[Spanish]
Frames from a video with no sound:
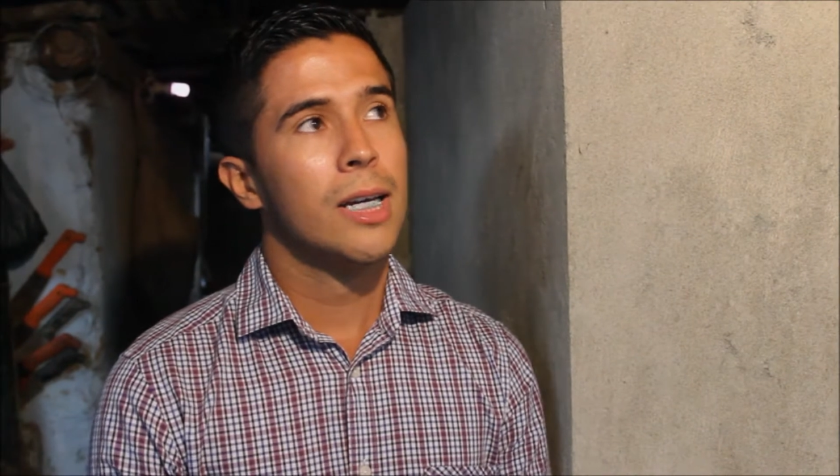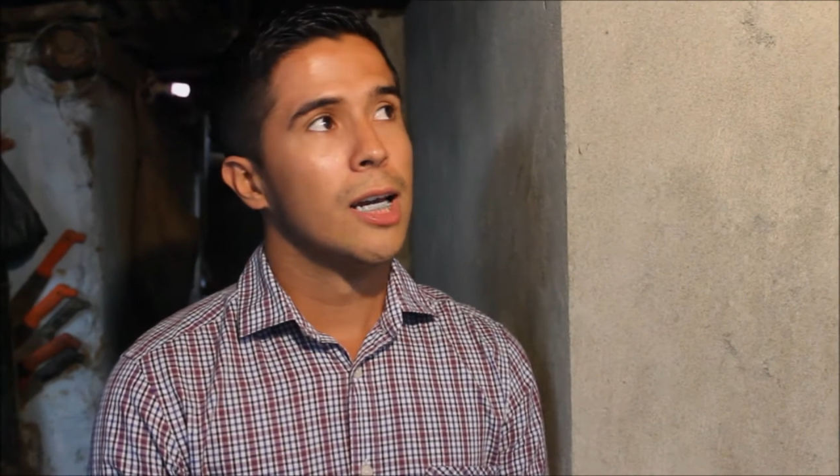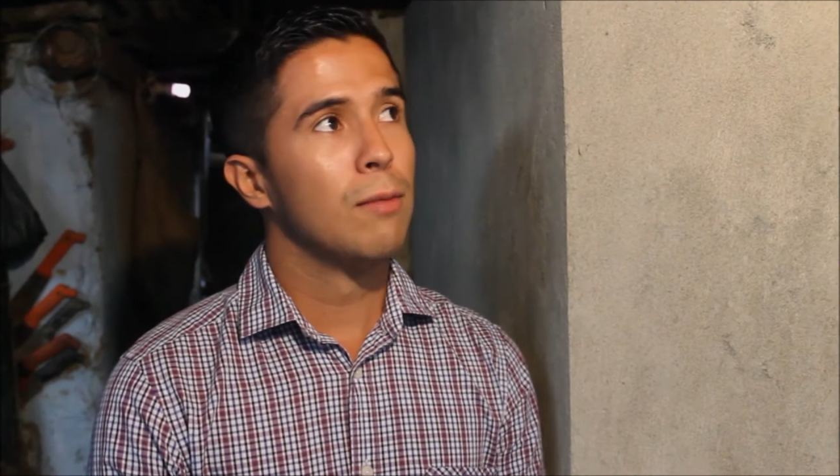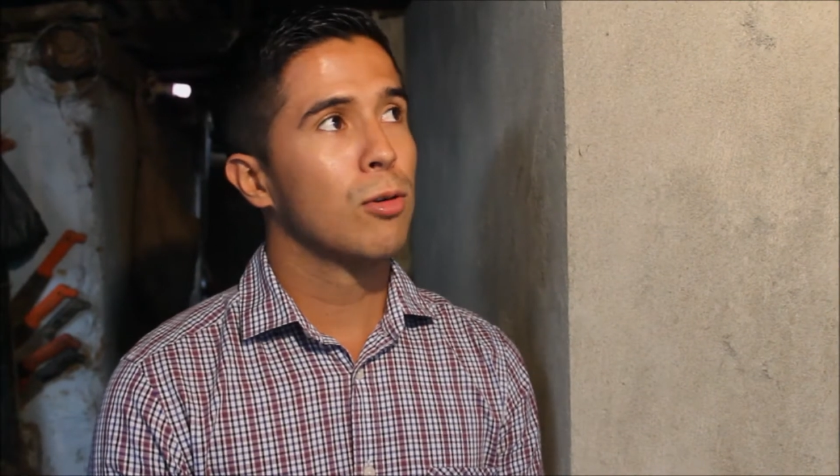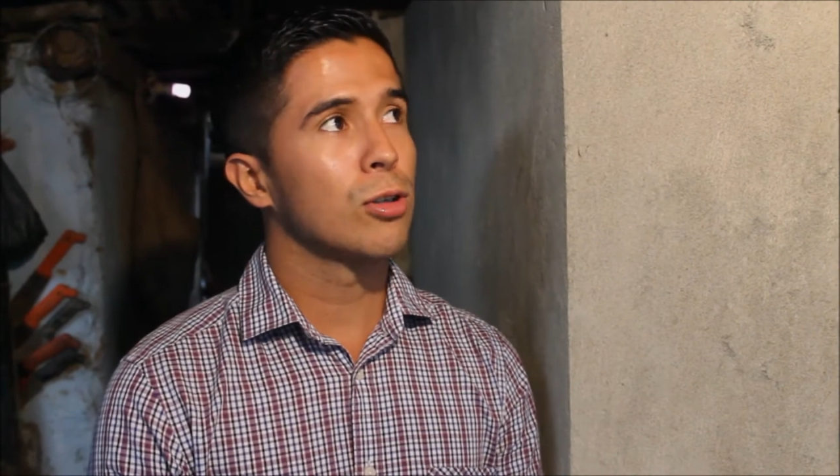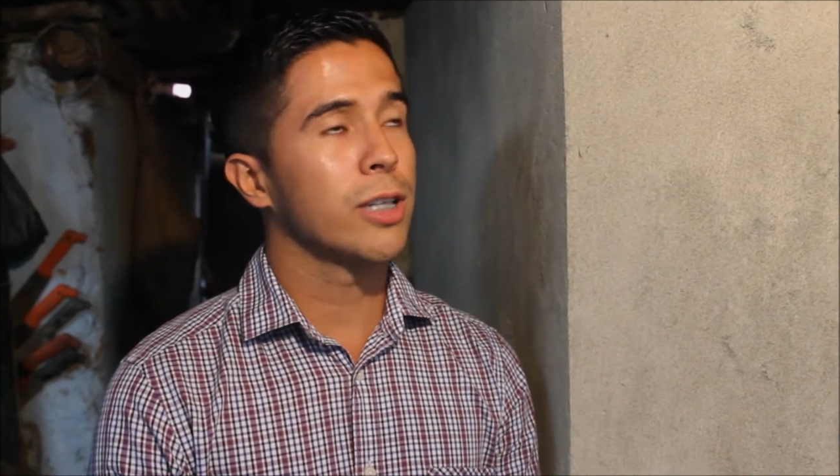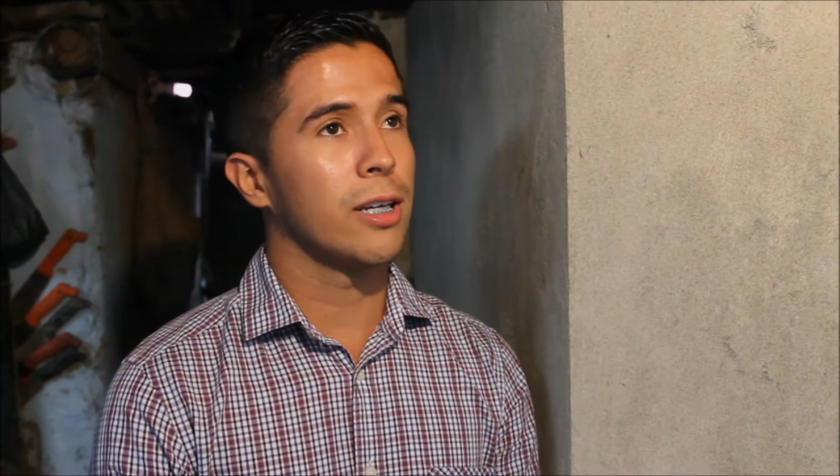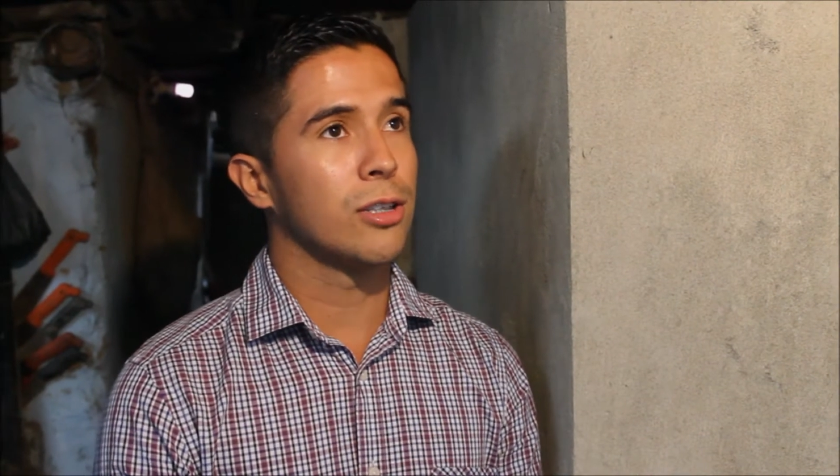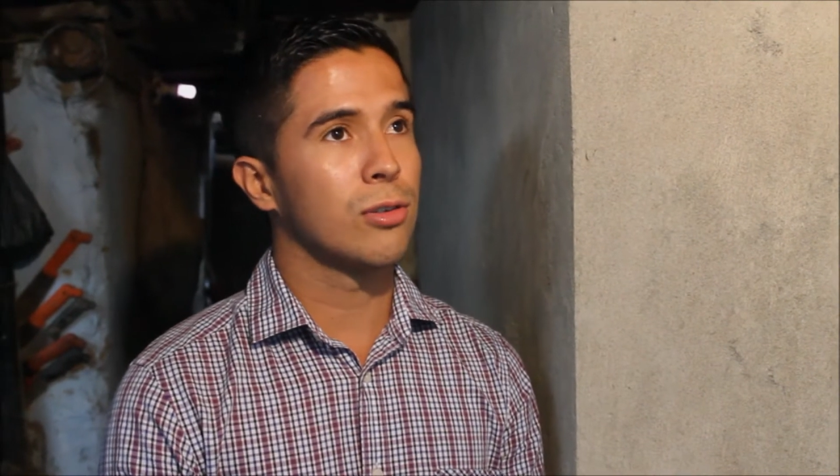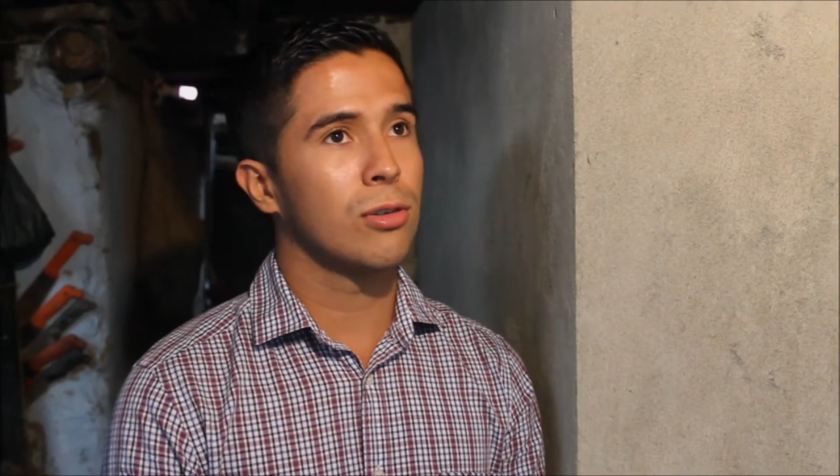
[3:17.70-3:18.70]
El muro
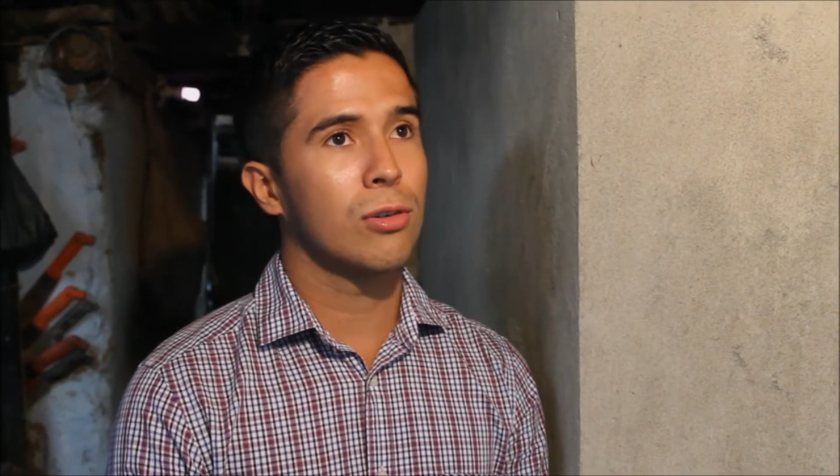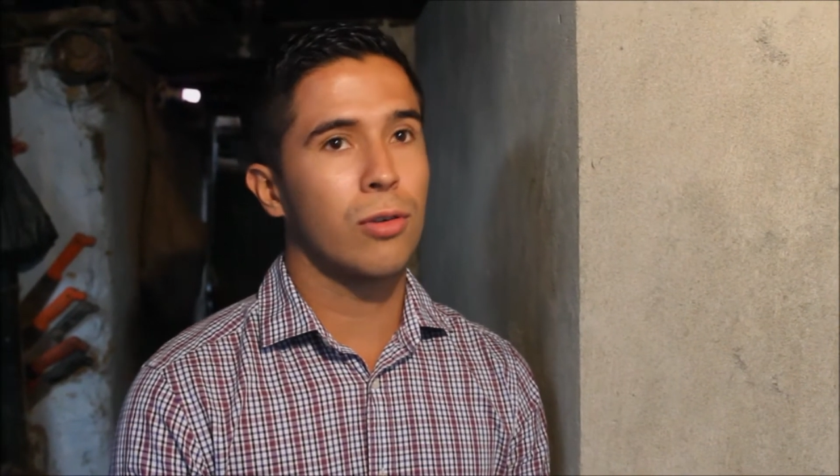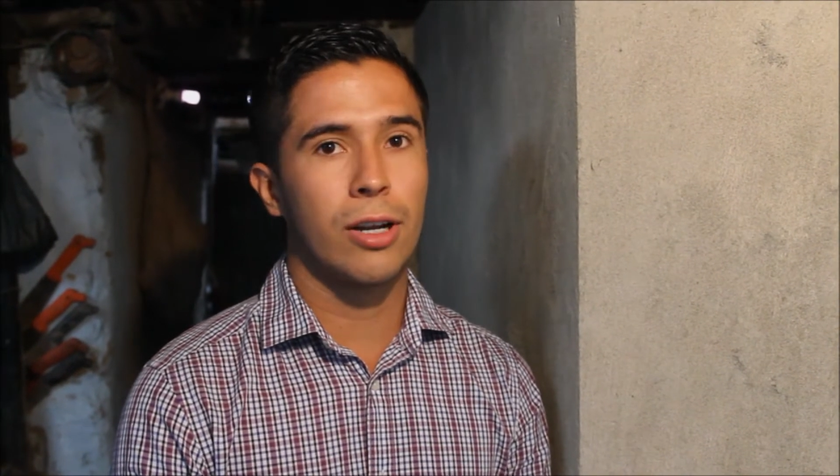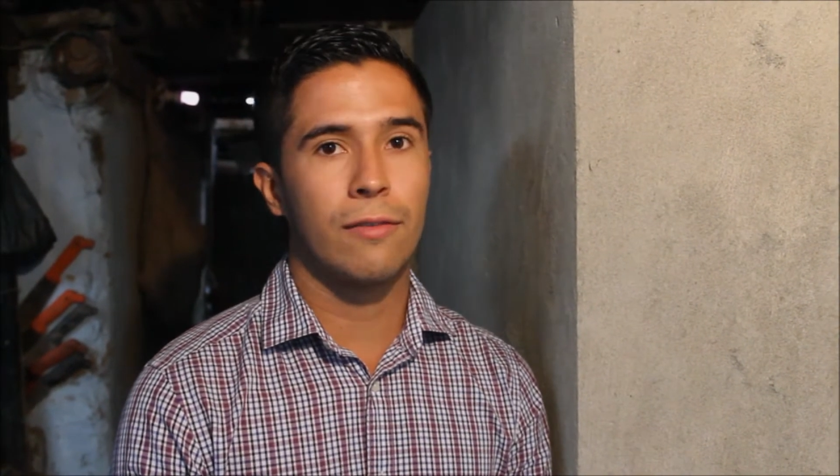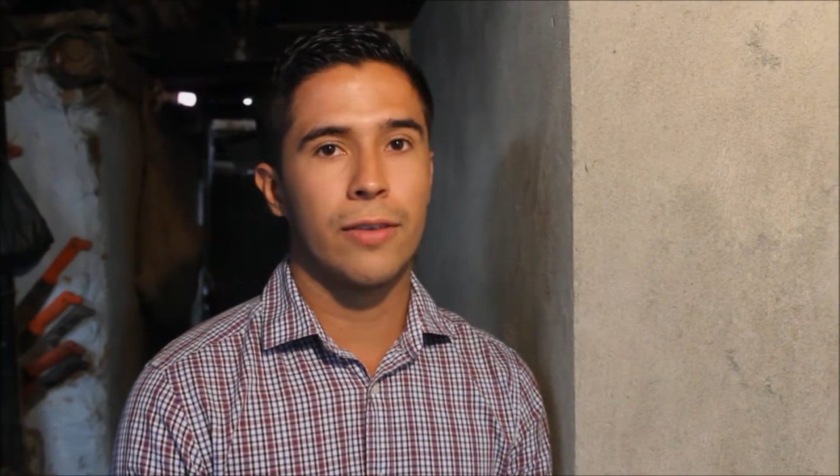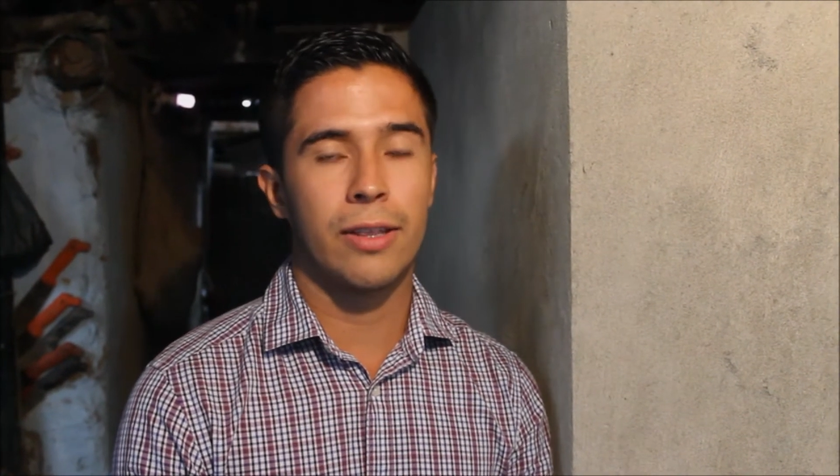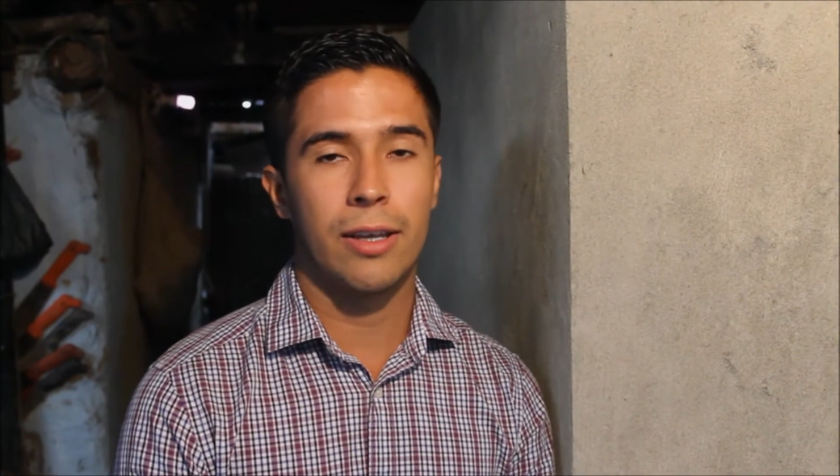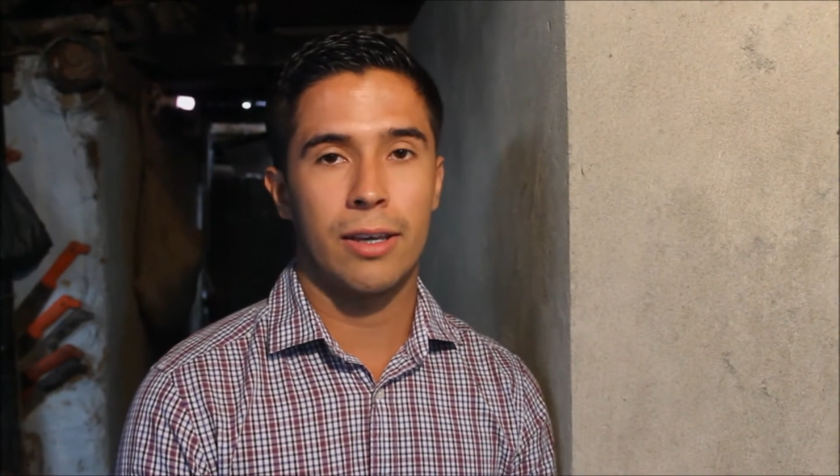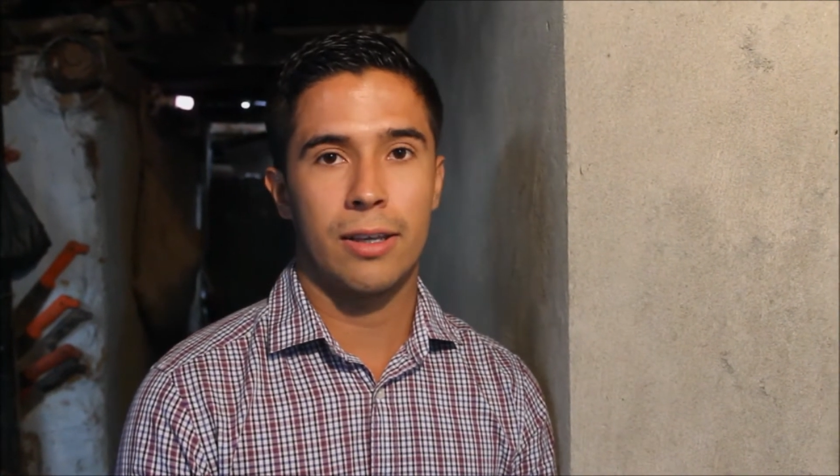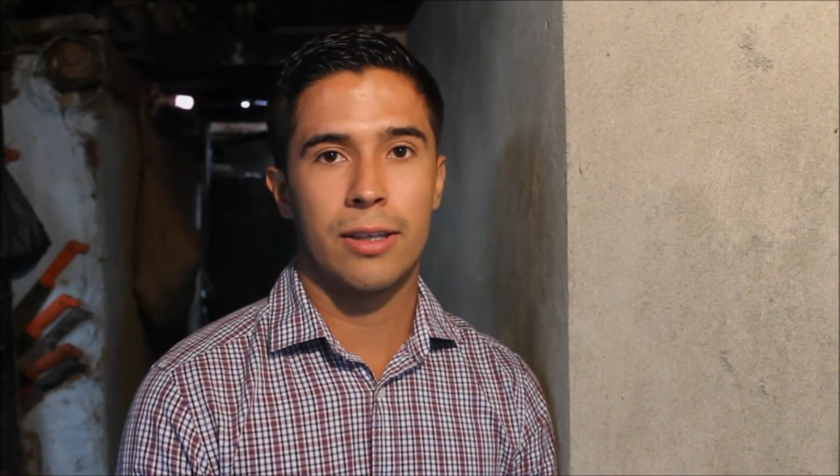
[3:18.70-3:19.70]
se hizo con el fin
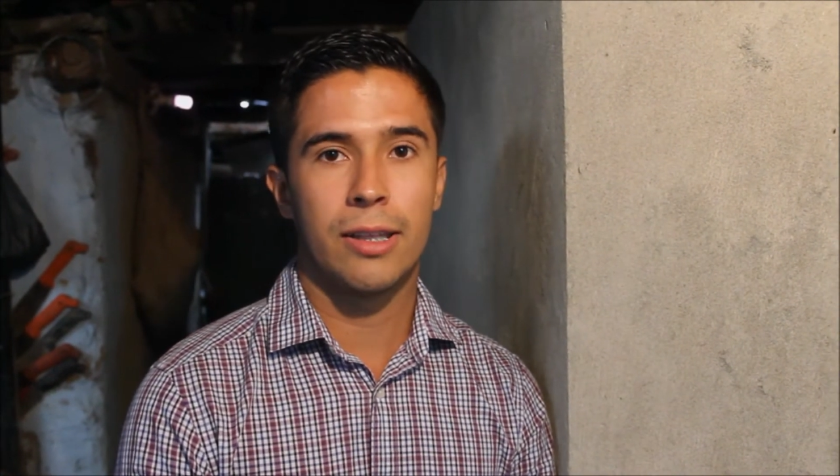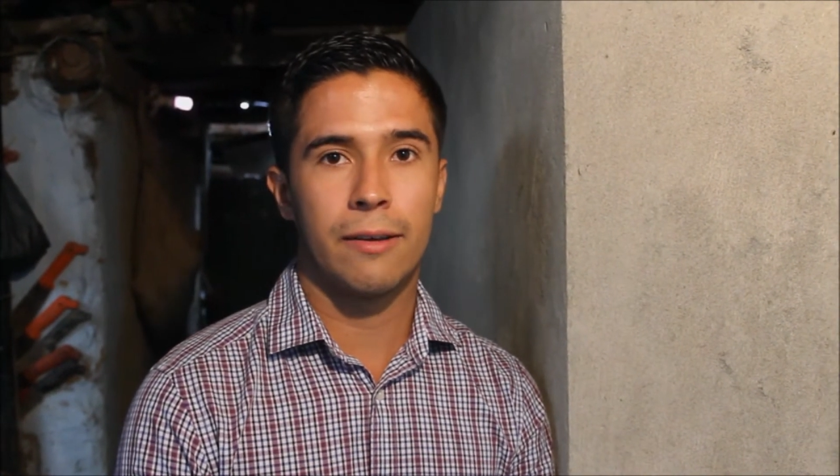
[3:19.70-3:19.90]
de,